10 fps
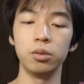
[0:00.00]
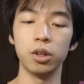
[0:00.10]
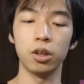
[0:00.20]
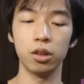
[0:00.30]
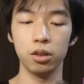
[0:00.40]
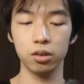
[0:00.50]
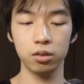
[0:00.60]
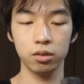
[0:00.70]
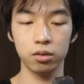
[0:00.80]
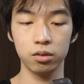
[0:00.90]
切り札が。
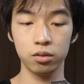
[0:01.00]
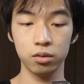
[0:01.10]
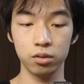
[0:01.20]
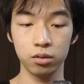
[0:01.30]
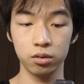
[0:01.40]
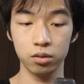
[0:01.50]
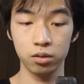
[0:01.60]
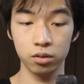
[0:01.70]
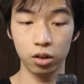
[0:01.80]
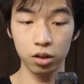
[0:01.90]

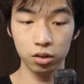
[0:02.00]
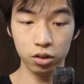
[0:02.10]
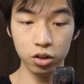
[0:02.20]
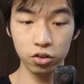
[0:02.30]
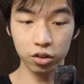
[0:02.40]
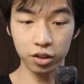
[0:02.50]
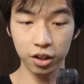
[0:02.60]
あ、電池が